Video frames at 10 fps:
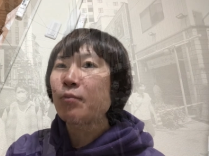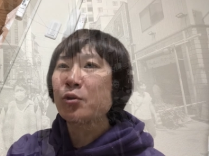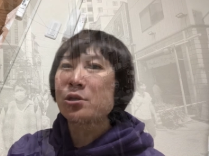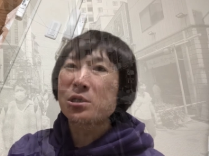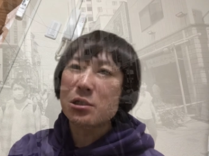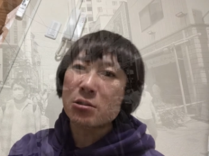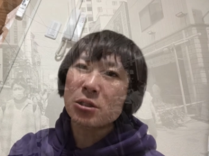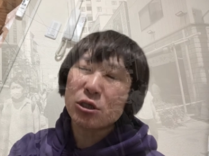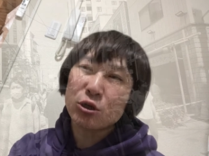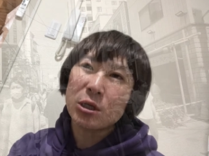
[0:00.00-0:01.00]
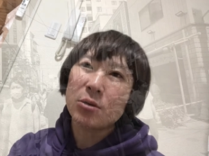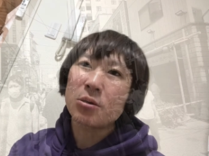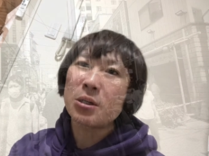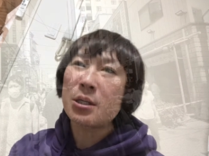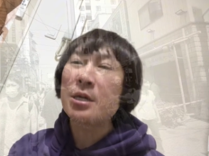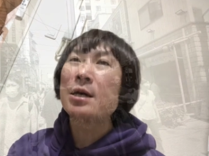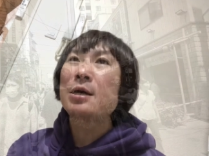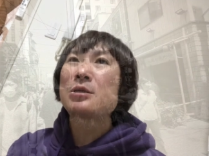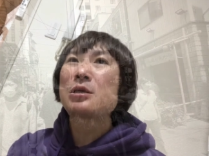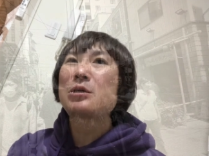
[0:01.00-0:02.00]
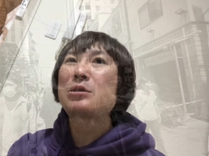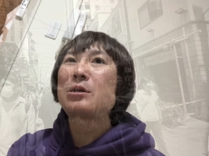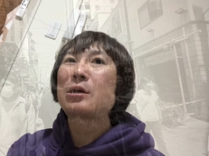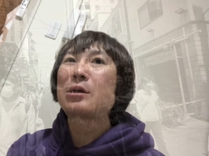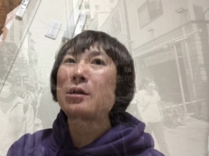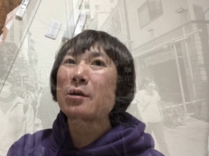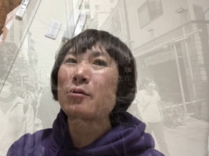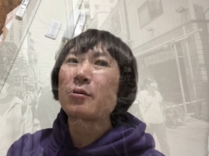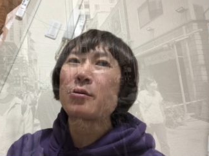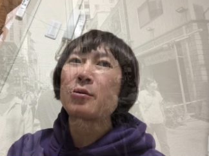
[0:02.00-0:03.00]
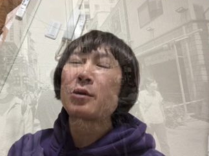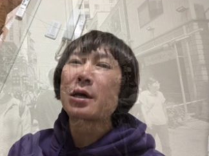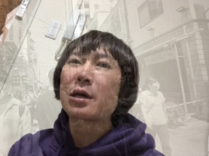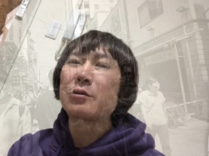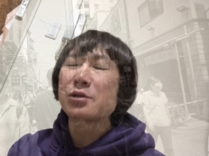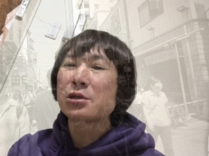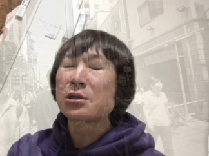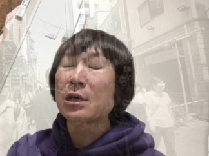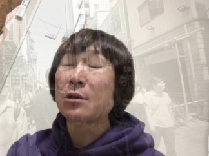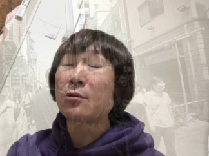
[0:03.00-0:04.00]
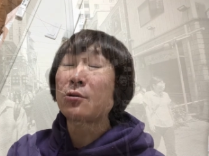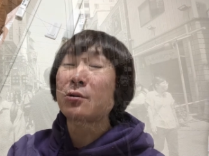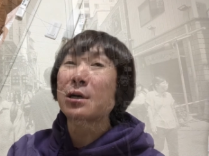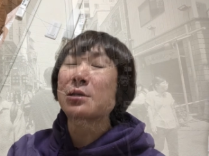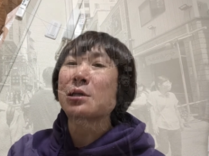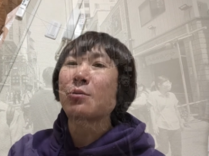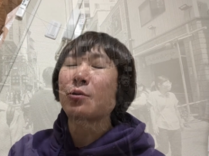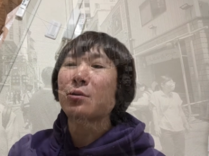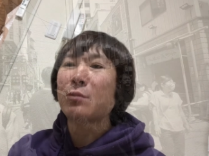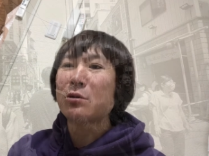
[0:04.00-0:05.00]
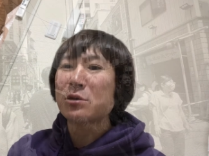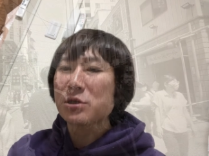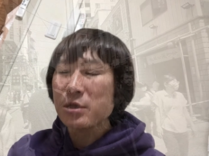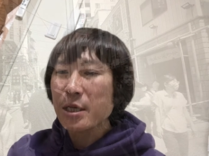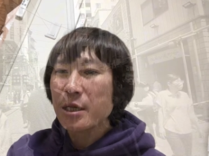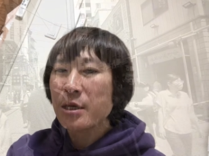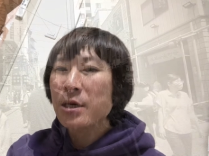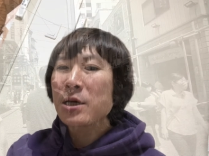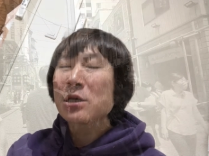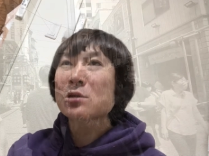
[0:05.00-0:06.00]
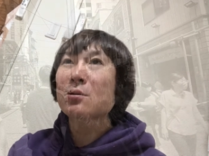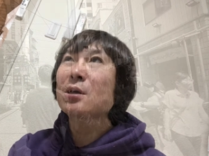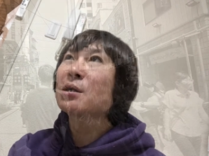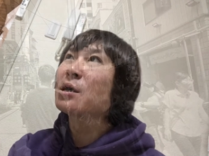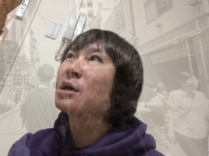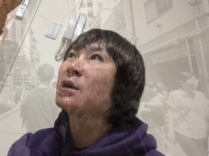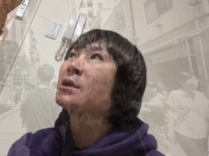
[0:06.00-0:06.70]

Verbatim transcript: 物質主義より精神的な、ね、心の中のあの豊かさを求める時代それが